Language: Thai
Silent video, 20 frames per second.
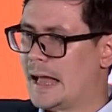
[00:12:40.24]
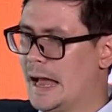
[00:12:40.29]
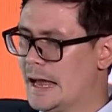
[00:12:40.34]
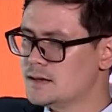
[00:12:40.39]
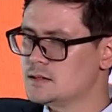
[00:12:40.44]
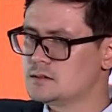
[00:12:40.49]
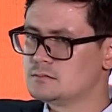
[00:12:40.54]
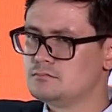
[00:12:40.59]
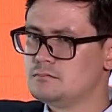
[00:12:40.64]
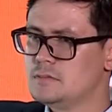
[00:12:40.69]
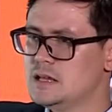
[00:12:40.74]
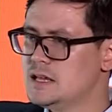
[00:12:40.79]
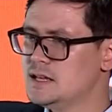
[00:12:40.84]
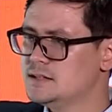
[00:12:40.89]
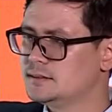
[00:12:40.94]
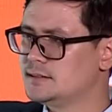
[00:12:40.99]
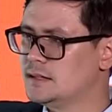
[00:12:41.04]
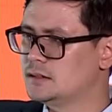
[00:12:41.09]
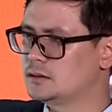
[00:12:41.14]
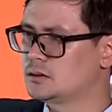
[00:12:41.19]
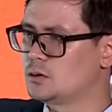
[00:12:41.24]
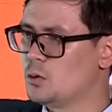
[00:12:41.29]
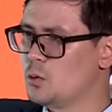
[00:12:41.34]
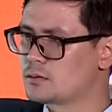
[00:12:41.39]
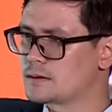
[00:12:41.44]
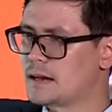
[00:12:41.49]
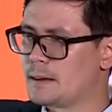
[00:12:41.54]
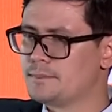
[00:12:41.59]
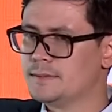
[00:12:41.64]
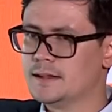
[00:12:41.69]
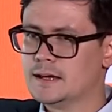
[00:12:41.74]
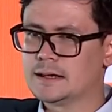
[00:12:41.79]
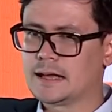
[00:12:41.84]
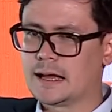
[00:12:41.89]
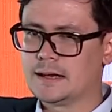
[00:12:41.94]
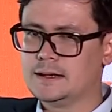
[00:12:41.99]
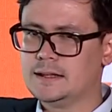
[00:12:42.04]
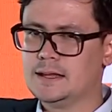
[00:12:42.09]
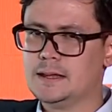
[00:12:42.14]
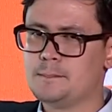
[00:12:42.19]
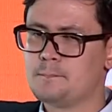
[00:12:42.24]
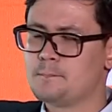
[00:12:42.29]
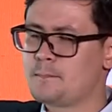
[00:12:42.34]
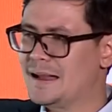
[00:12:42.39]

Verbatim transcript: ท่านมีสิทธิ์ถูกดำเนินคดี